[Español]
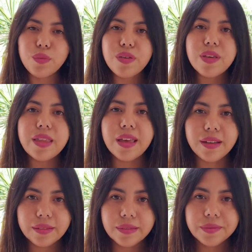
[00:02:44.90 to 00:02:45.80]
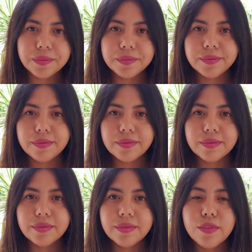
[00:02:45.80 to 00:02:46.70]
en mi vida?
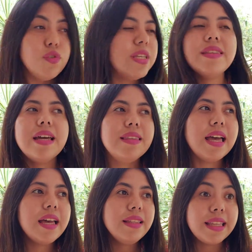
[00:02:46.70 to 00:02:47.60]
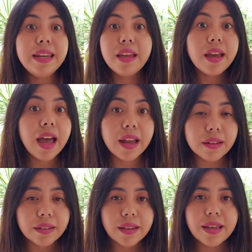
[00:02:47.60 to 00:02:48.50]
No se trata de
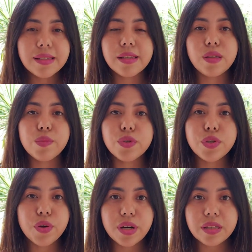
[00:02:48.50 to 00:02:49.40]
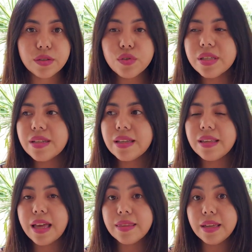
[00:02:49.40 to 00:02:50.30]
negar esas emociones, no se
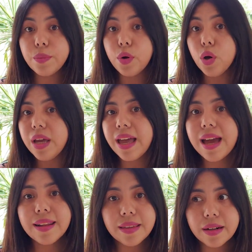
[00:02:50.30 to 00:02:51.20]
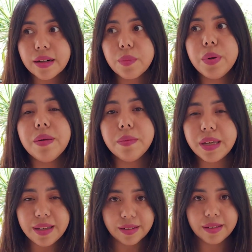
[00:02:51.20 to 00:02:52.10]
trata de bloquear, de
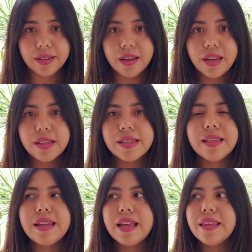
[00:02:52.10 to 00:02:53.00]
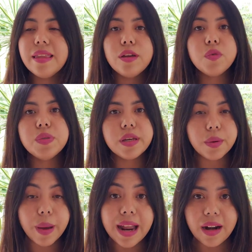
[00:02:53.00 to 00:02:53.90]
reprimir se trata de
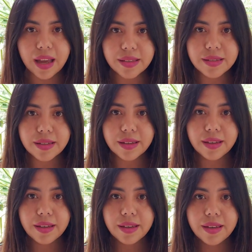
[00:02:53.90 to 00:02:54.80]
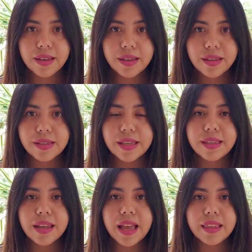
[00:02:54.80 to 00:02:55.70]
observarlas, se
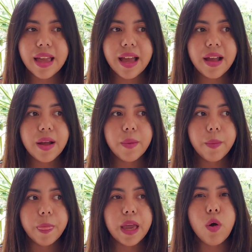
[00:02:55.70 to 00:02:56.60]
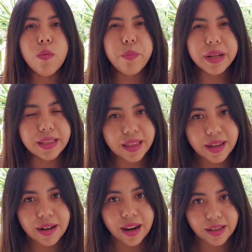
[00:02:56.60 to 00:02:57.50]
trata de
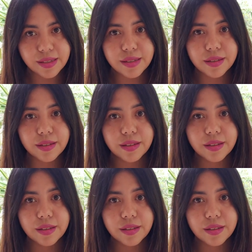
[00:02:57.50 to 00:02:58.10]
comprenderlas,